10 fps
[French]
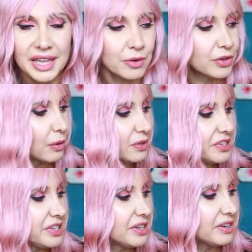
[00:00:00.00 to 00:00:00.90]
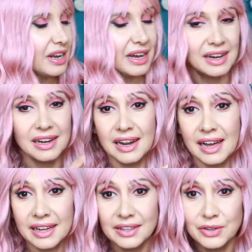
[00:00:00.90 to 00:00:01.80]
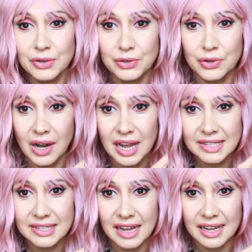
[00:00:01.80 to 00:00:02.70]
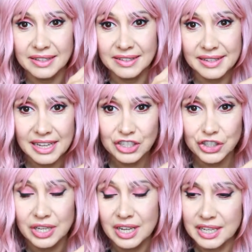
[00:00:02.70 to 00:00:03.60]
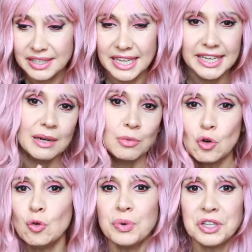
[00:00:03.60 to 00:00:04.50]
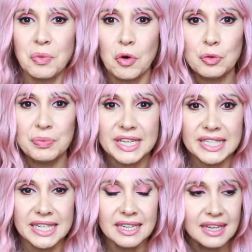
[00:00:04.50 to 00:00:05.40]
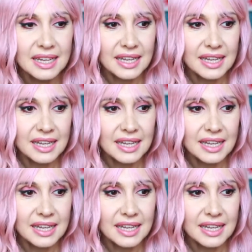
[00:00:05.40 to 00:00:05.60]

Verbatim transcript: Et on a aussi euh, la reine de glace, la reine des neiges, qui est également complètement remixée.